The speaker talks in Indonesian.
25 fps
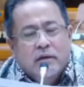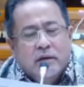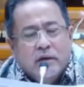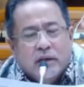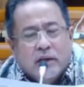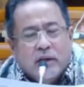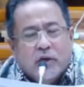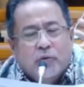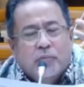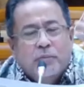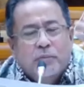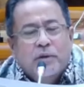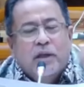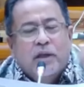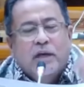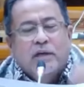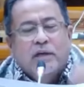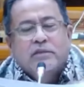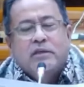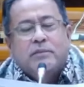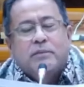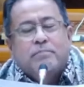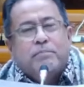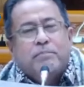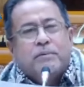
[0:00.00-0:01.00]

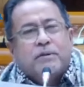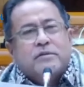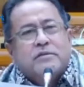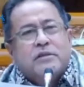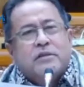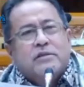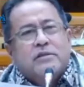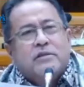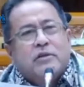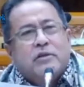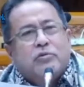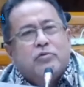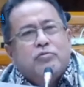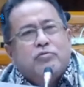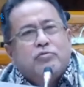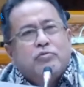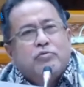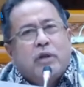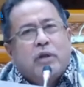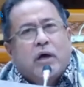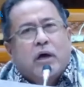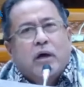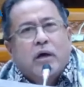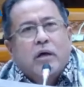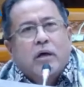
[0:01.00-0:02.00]
rekomendasi persis itu
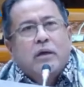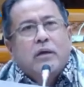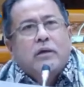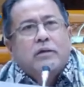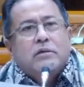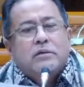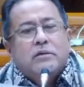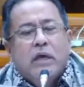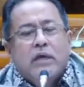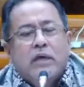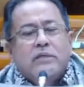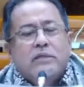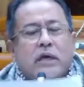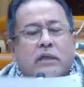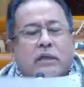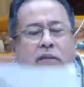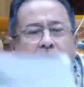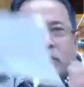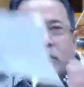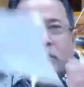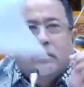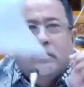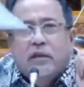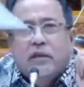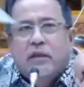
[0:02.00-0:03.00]
sudah saya
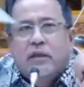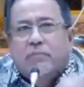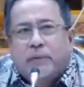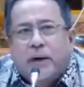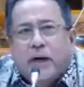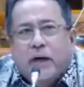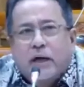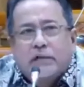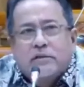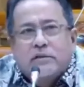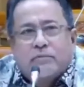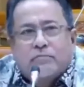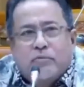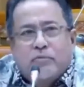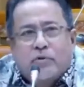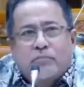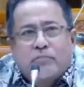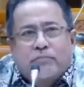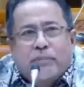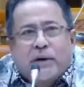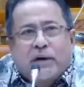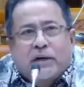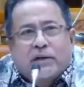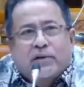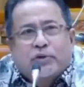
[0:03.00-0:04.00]
catat ini Pak
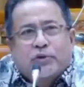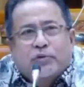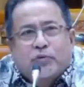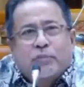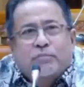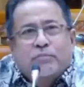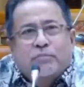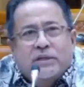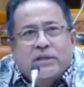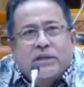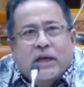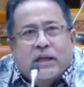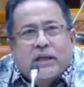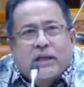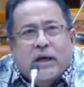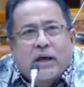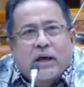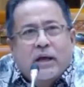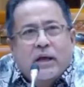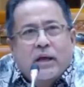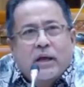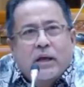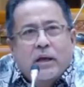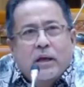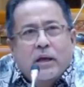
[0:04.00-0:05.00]
sebelum Pak Ketua bicara.
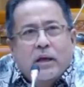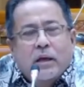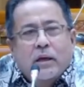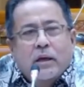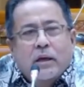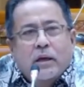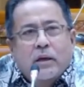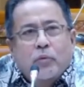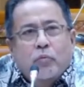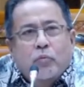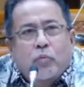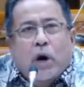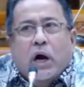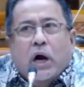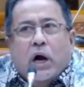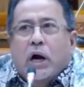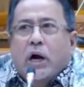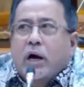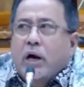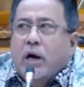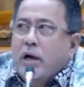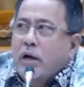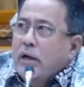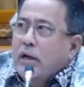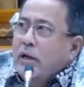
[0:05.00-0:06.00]
Wah
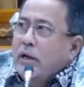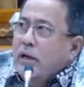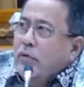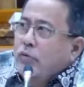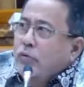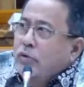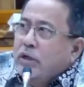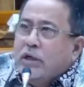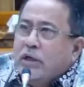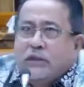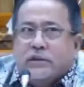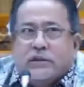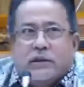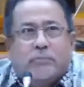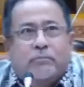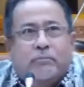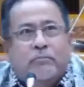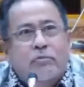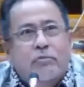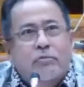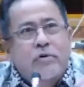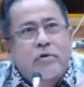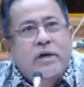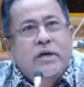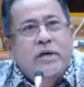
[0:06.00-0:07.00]
udah
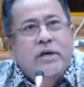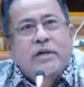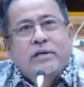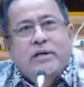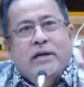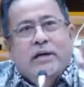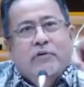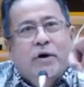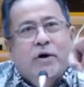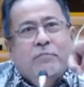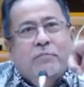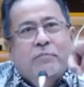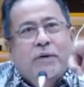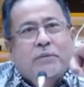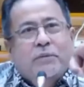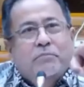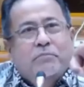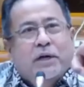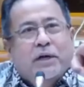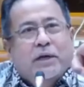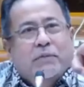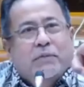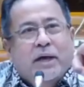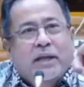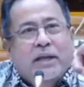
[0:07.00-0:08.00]
ketemu ini jawaban
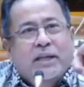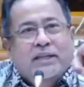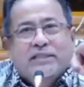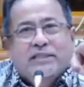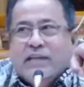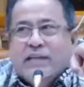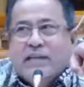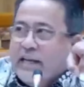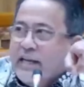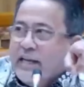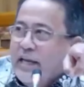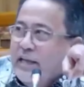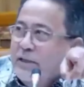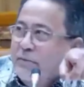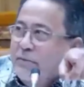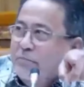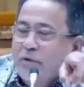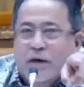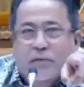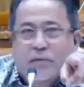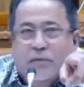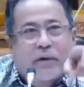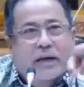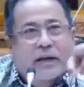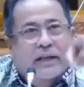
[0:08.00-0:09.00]
bagaimana caranya
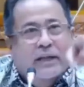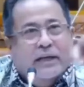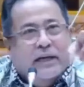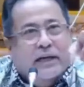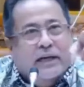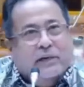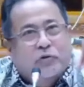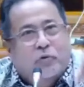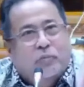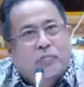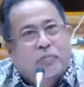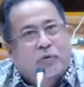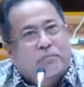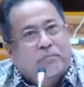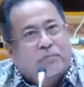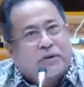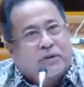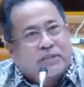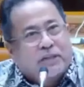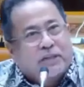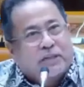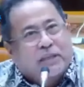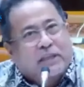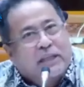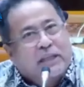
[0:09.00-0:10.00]
mengembalikan
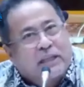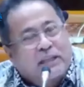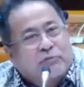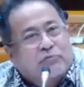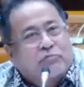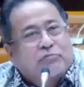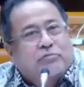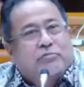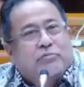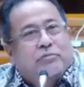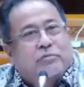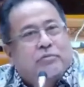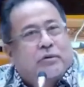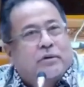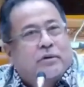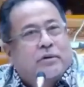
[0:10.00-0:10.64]
20% itu.